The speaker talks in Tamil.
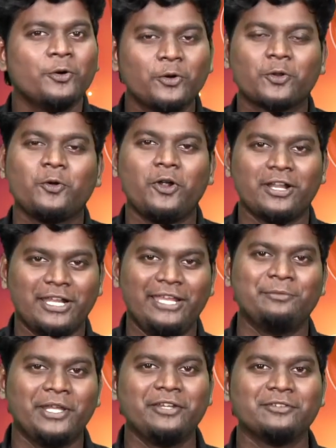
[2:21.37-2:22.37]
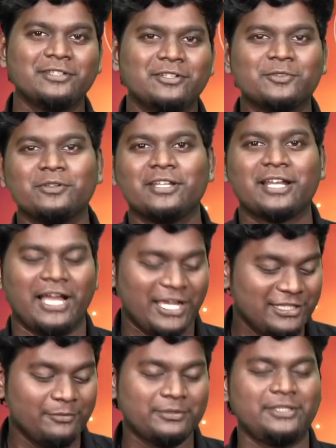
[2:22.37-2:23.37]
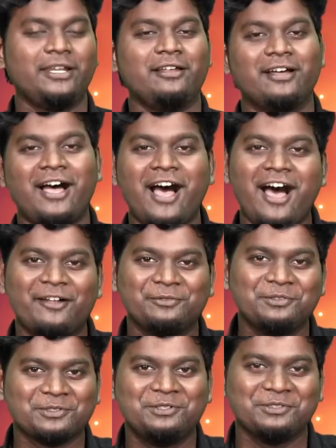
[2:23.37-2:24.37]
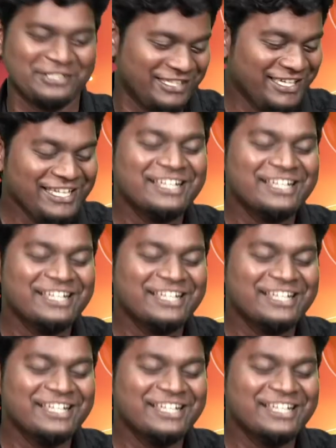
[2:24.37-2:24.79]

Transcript: ஒரு கோட் லைன் மாதிரி வந்துட்டு சொல்லியிருக்காங்க இதில் பார்த்தீங்கன்னா அப்படின்னு சொல்லிட்டு ஒரு